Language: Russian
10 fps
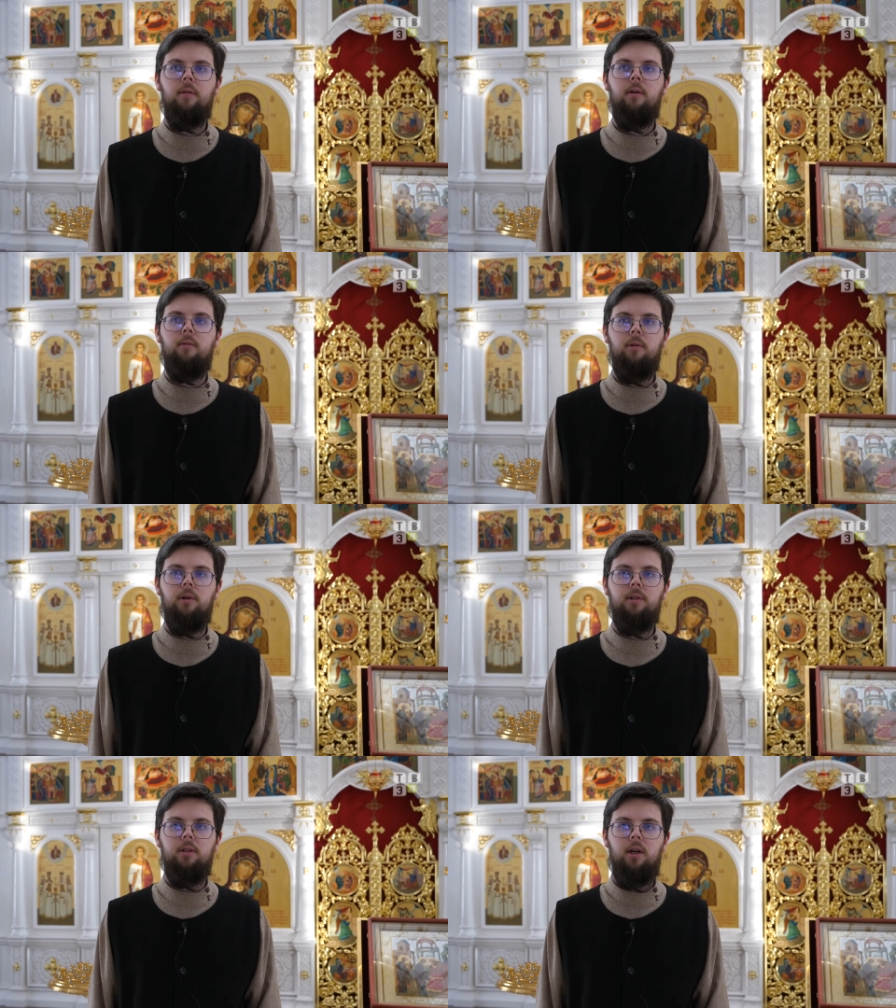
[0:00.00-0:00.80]

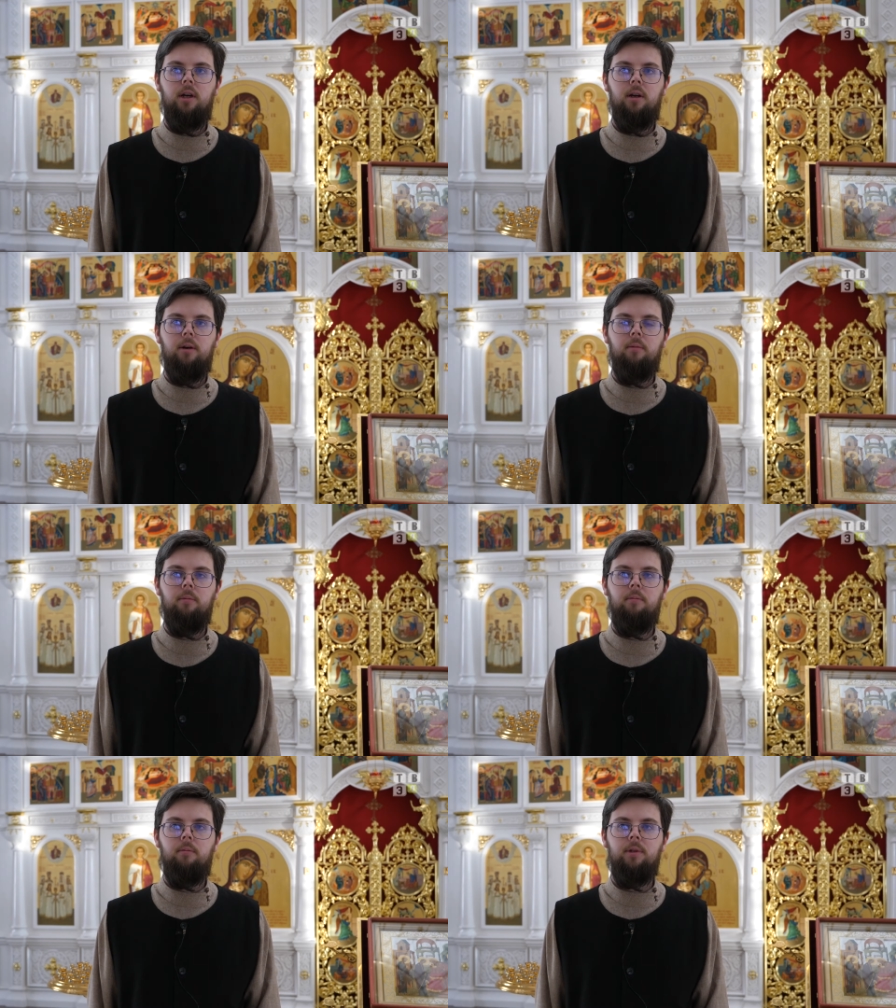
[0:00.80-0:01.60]
вот, на
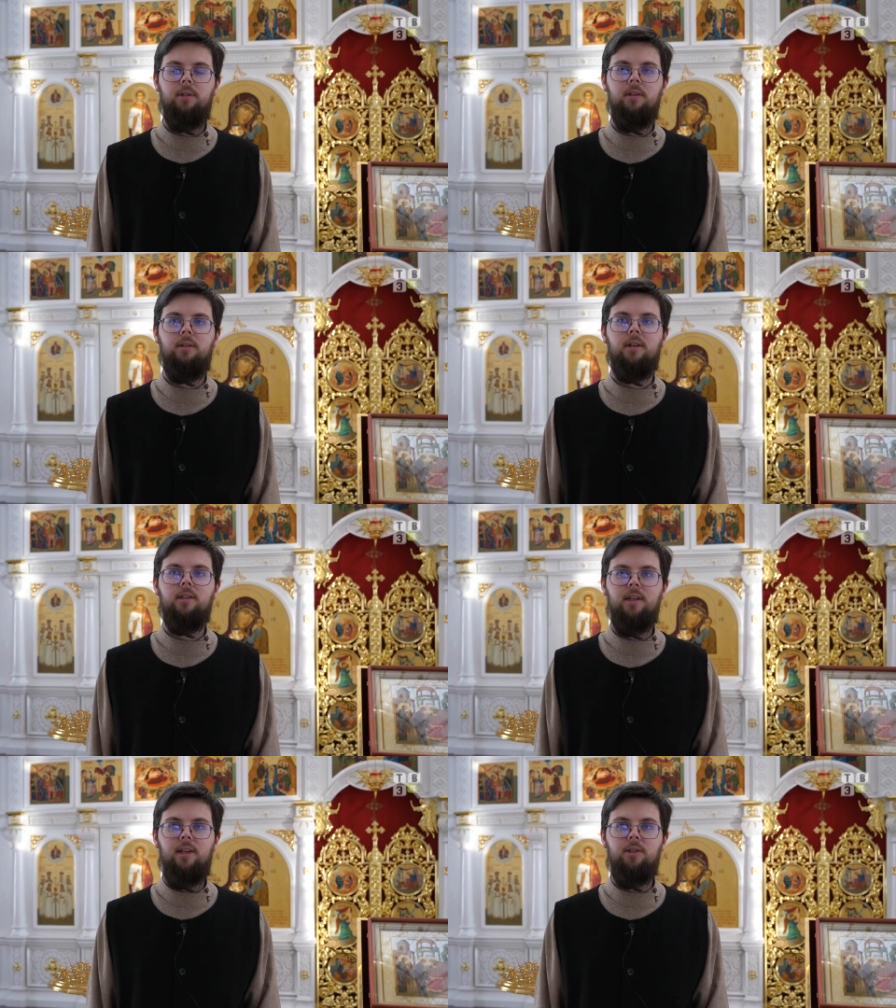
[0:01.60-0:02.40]

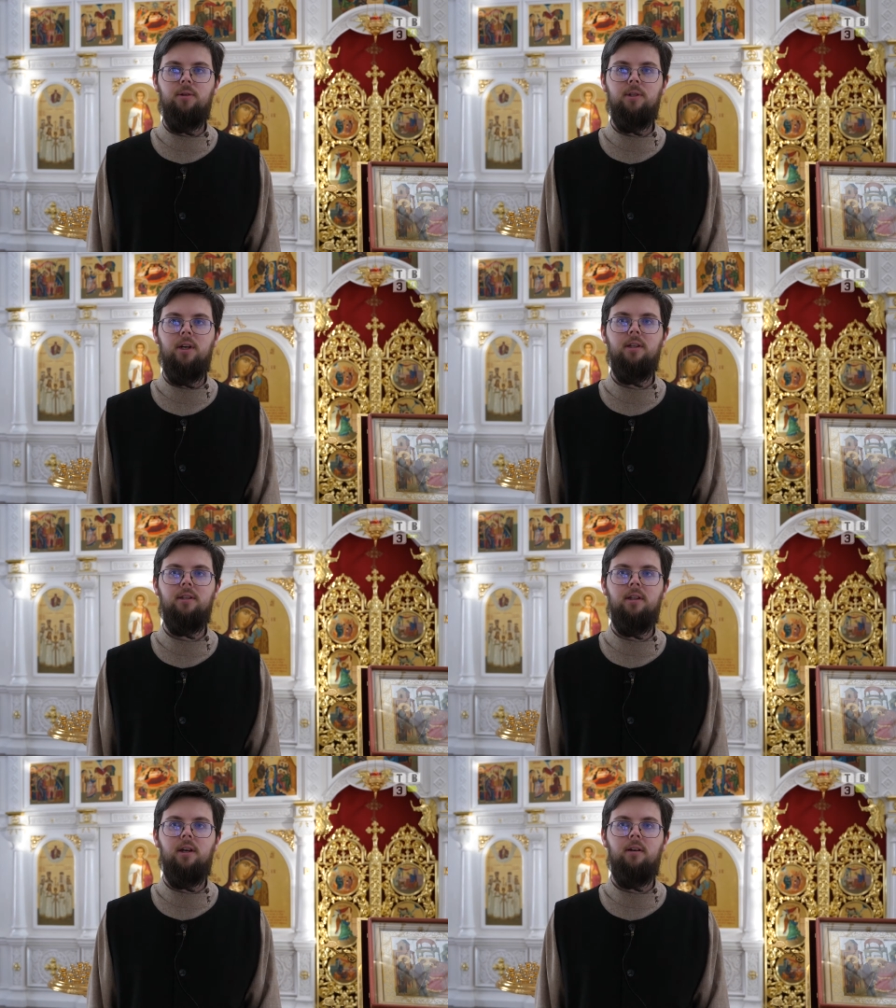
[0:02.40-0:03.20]
интерцессию, да,
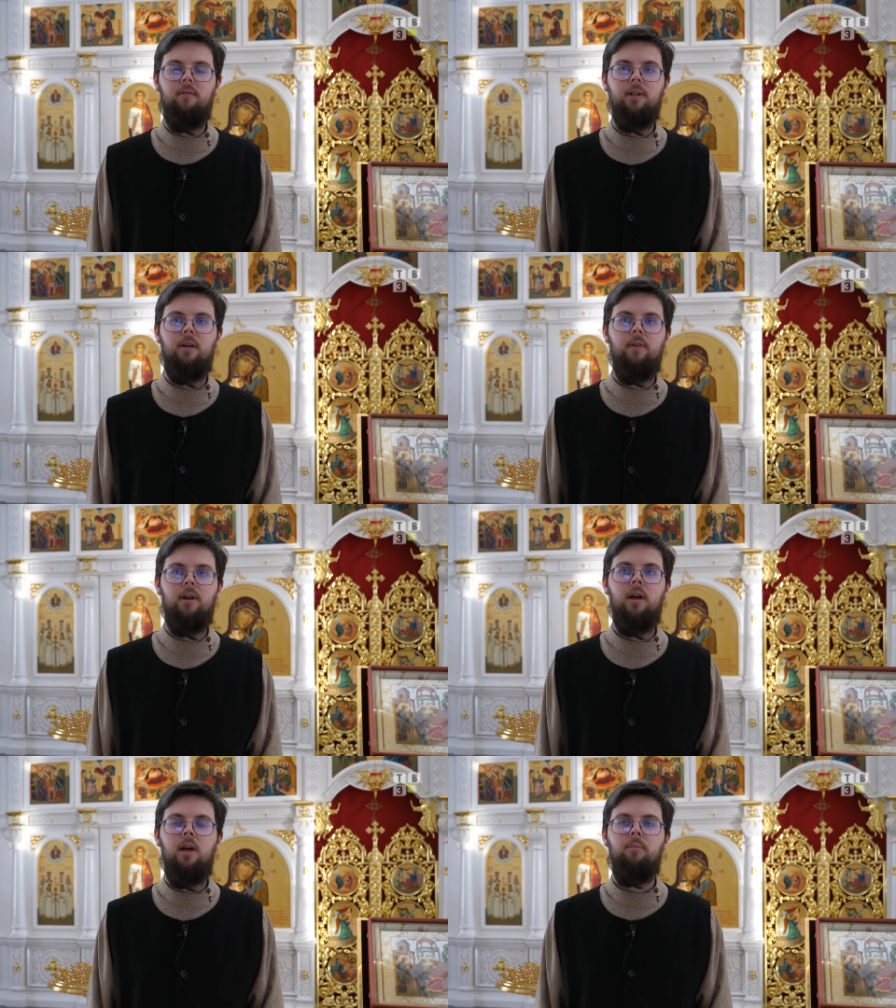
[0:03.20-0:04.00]
на, ванафере
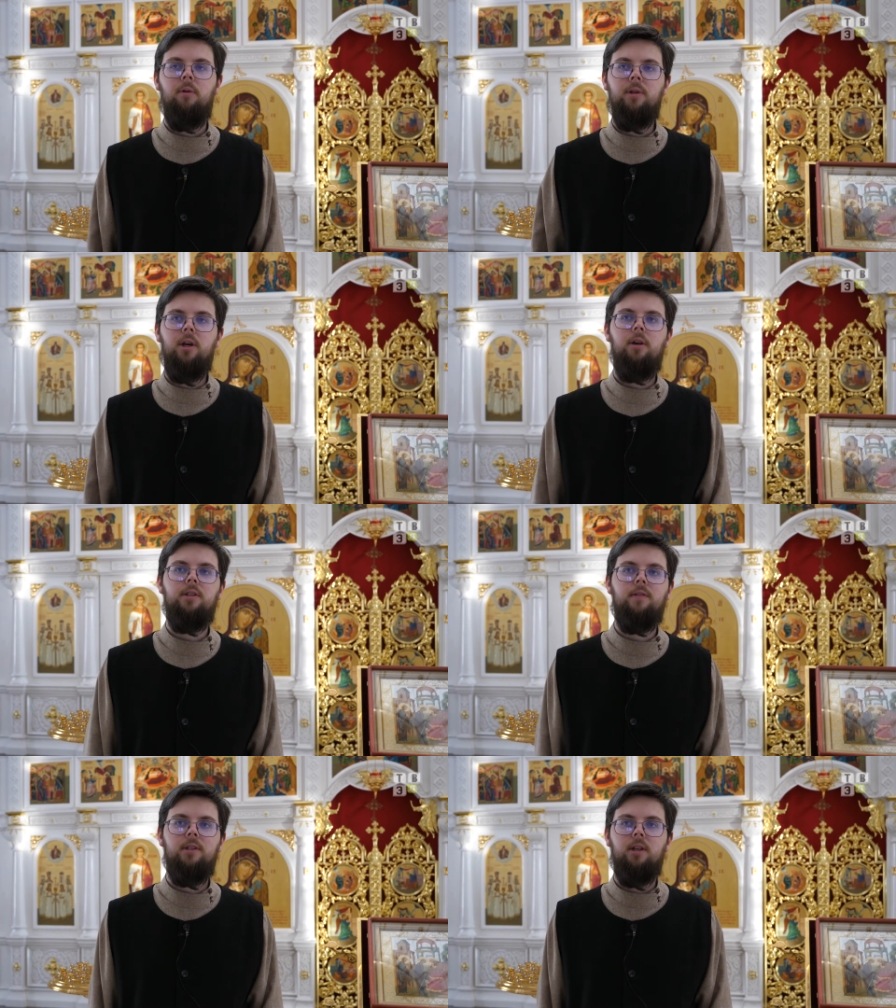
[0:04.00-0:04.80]
анафоре
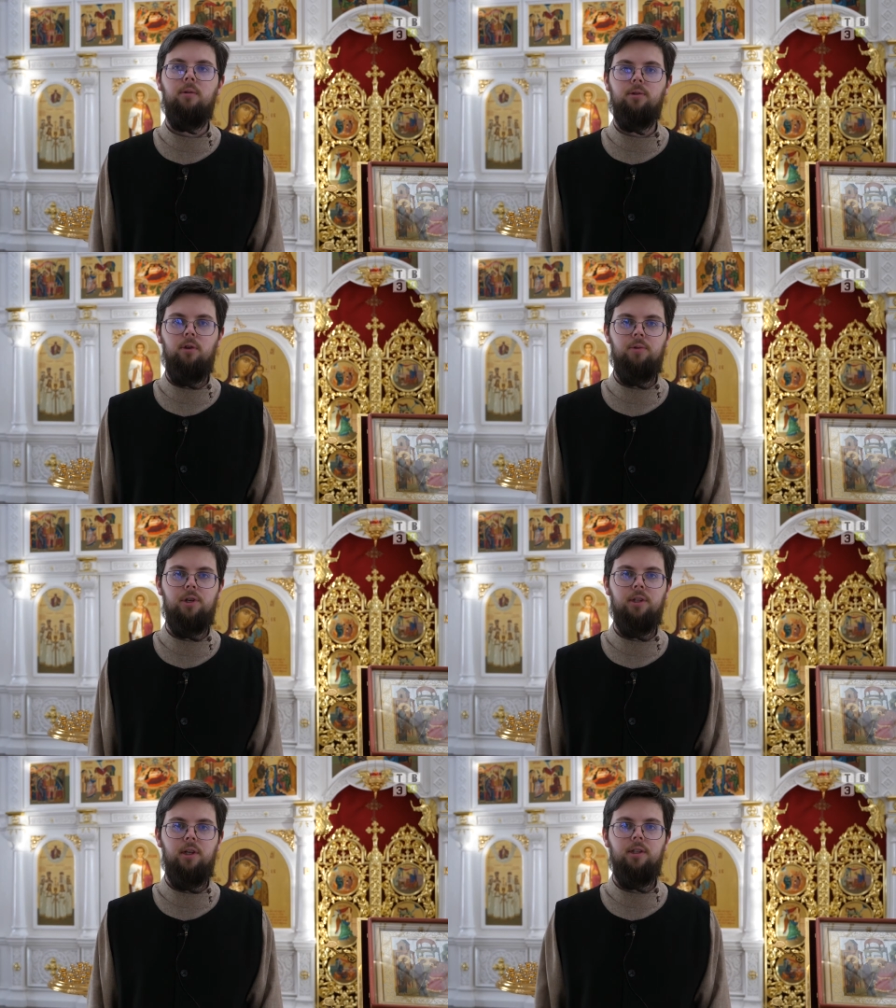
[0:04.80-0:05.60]
поминаются всегда
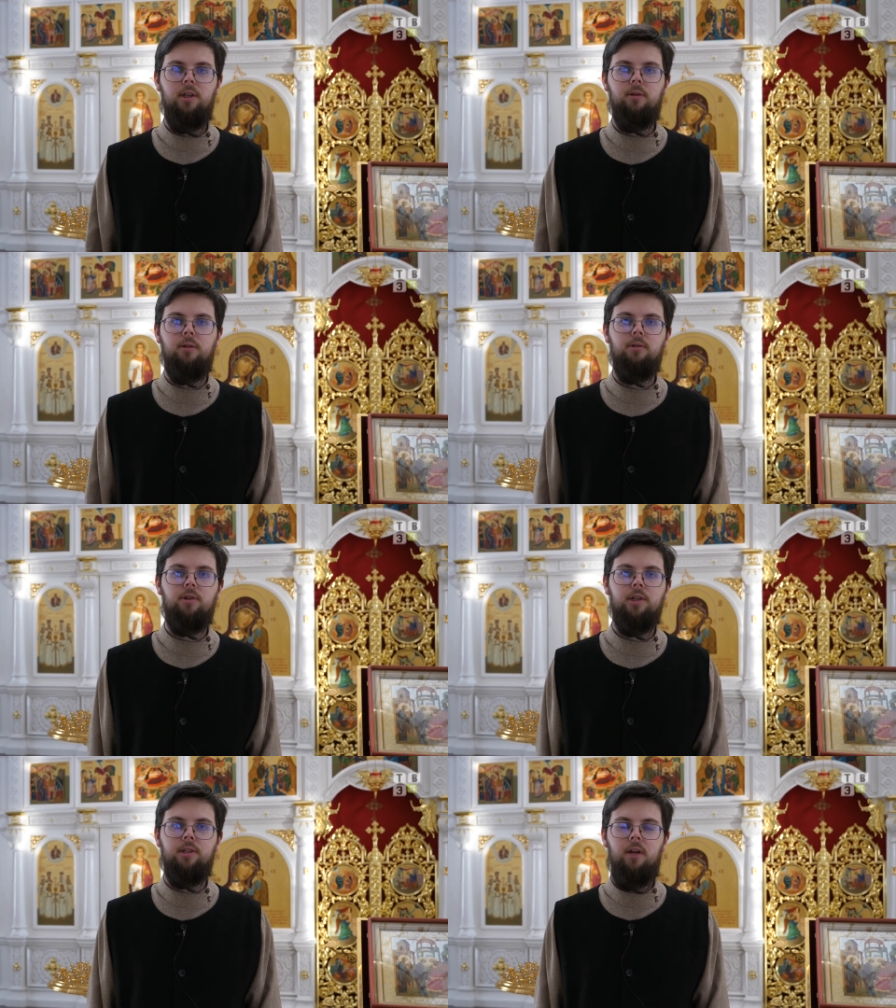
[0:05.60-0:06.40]
усопшие, да, те, кто нас
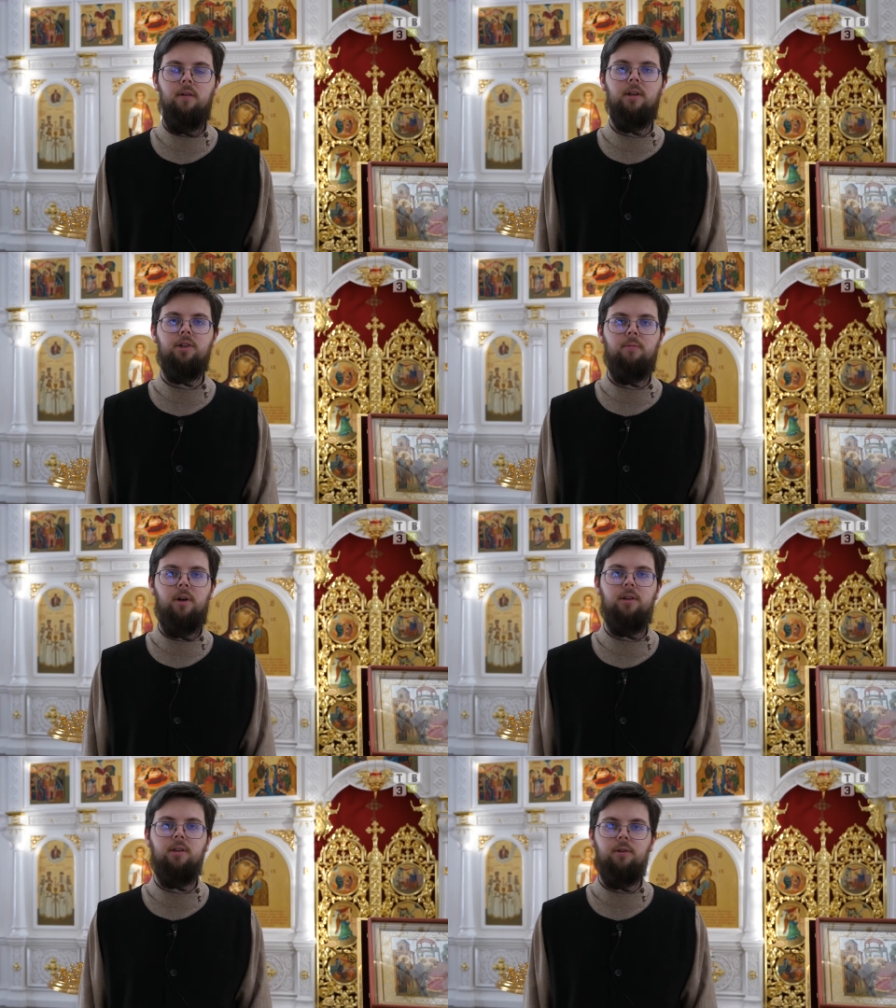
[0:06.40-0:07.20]
уже ставил, наши
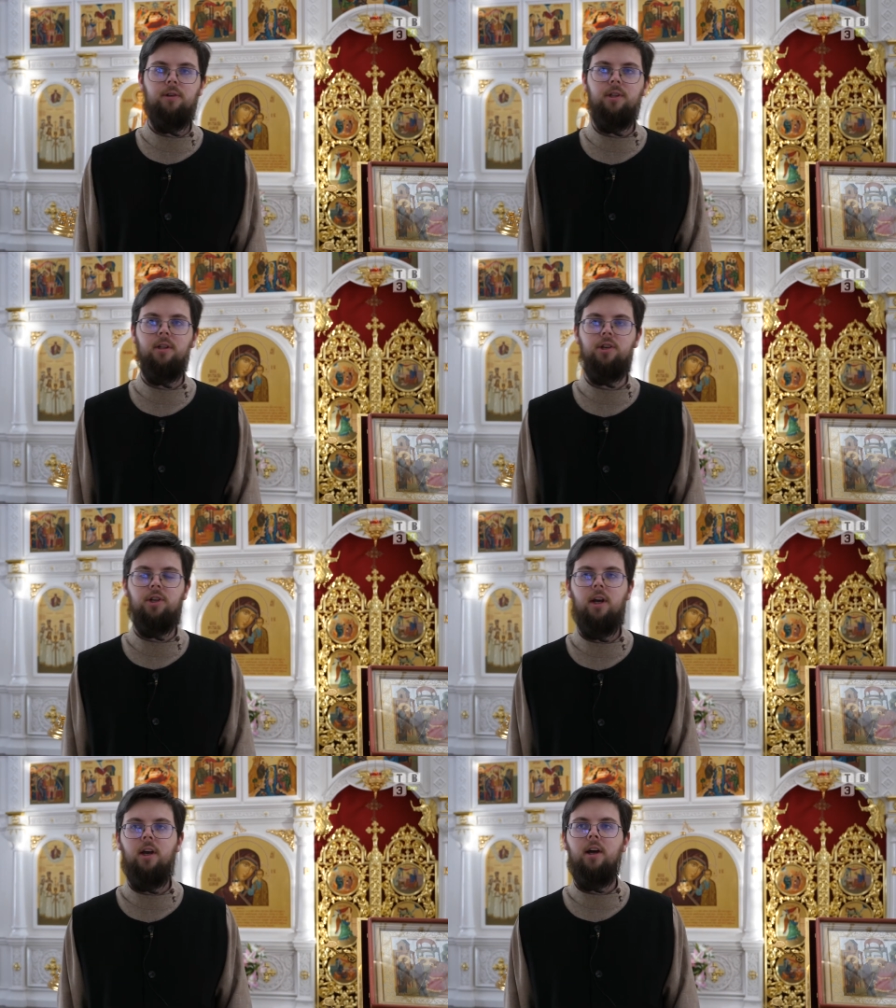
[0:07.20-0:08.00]
братья и сестры,
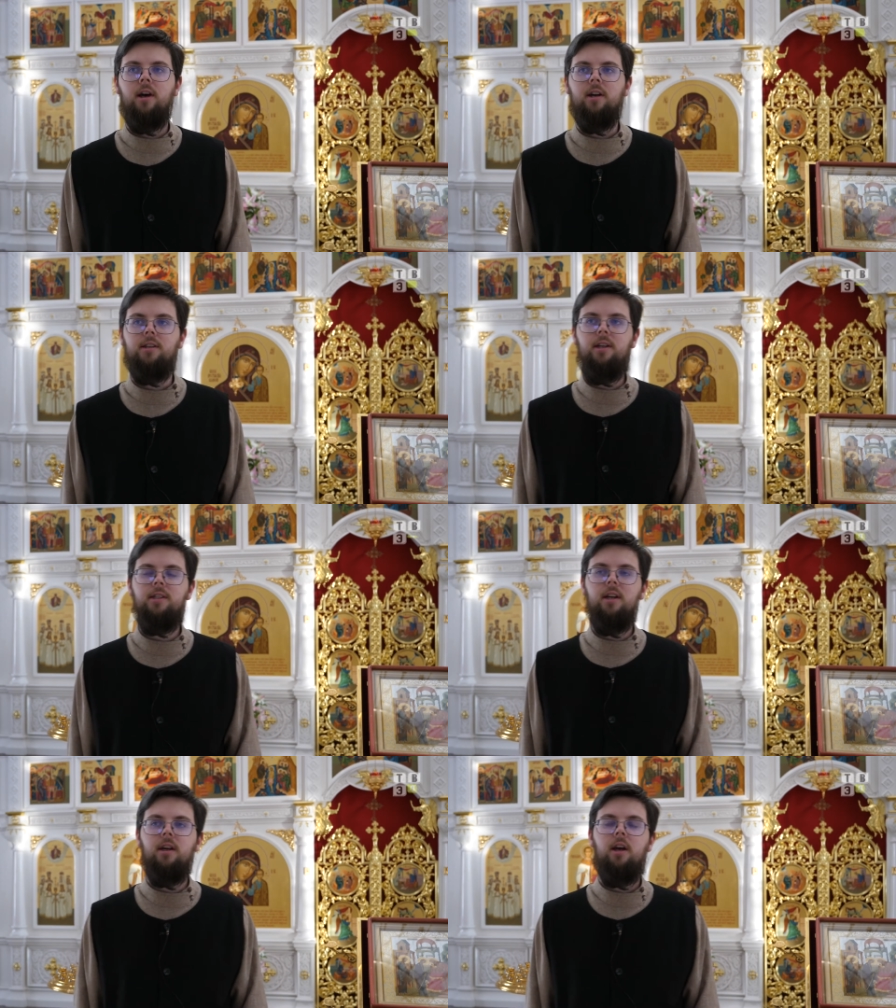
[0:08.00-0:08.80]
наши родители.